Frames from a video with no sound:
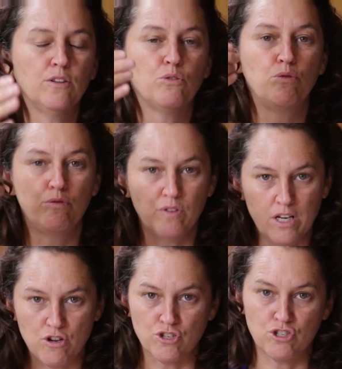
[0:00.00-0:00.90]

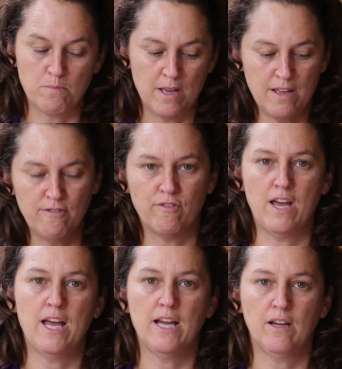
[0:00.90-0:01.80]
trouver le chemin
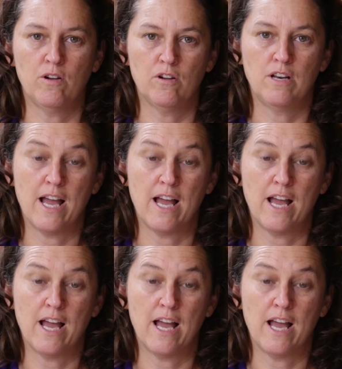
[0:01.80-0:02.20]
vers euh,